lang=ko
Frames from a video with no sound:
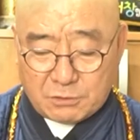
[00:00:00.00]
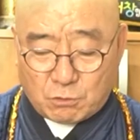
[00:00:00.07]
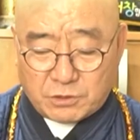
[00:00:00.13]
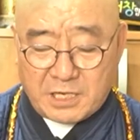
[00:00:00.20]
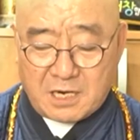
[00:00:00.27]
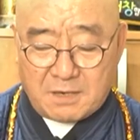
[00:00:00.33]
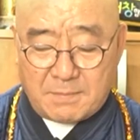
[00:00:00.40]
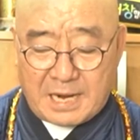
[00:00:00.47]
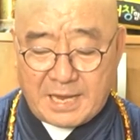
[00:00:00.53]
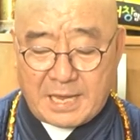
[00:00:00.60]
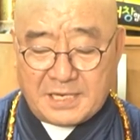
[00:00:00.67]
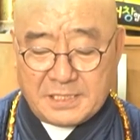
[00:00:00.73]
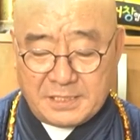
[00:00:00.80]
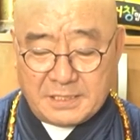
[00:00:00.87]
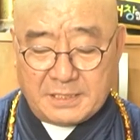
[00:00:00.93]
고생을 많이
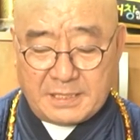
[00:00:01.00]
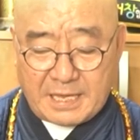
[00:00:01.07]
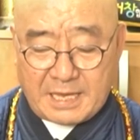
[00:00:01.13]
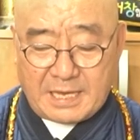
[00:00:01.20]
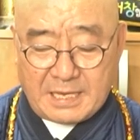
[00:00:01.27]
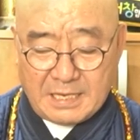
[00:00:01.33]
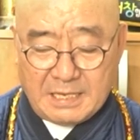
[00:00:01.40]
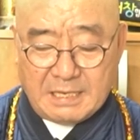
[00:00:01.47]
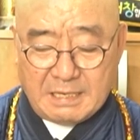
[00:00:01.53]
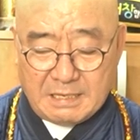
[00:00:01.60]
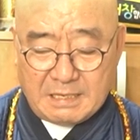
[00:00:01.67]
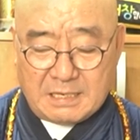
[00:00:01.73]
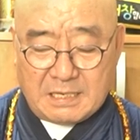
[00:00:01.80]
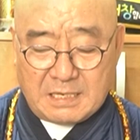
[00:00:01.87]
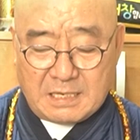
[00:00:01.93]
하셨는데 네.
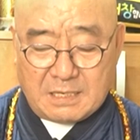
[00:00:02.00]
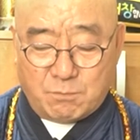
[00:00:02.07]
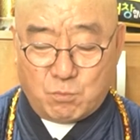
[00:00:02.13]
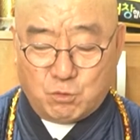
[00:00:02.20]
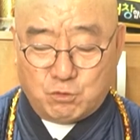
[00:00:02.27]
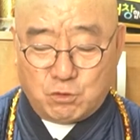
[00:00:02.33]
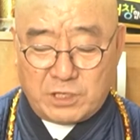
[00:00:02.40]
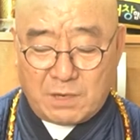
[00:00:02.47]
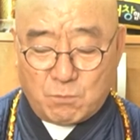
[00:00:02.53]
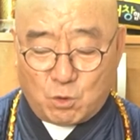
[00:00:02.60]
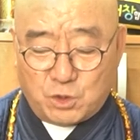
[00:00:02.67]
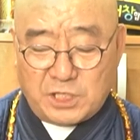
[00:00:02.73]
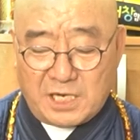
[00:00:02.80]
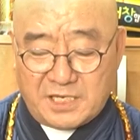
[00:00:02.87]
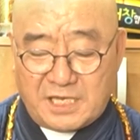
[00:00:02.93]
아, 무술
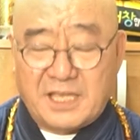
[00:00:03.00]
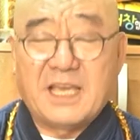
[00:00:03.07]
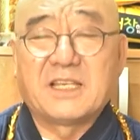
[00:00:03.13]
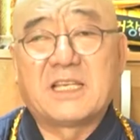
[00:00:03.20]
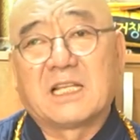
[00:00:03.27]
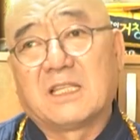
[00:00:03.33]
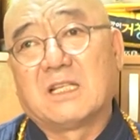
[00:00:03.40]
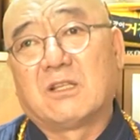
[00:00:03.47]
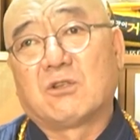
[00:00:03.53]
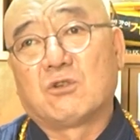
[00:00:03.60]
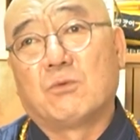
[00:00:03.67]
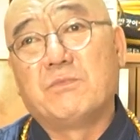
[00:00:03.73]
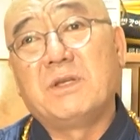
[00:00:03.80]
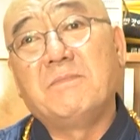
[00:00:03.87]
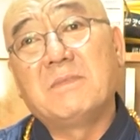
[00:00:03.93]
쟁못지않게 계상들도
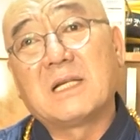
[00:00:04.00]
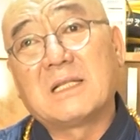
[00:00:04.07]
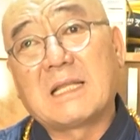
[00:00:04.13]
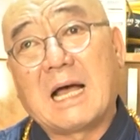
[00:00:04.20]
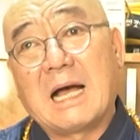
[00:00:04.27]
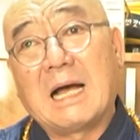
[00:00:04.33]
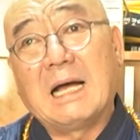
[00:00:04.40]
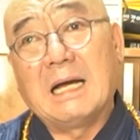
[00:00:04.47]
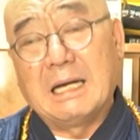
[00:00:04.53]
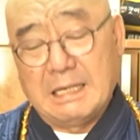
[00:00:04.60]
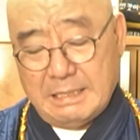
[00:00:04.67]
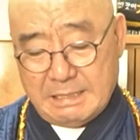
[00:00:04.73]
좀 힘들다.